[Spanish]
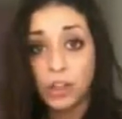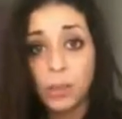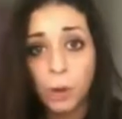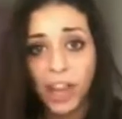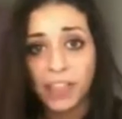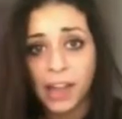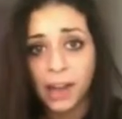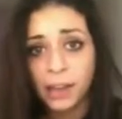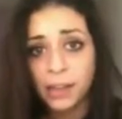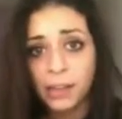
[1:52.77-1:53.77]
¿Eso es
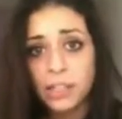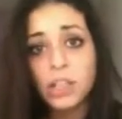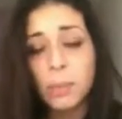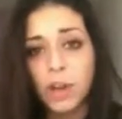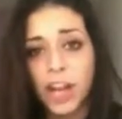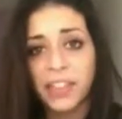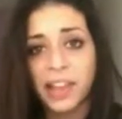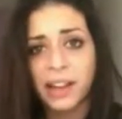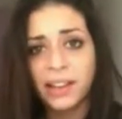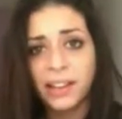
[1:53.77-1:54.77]
democracia? ¿Eso es
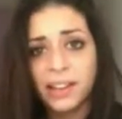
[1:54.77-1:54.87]
democracia?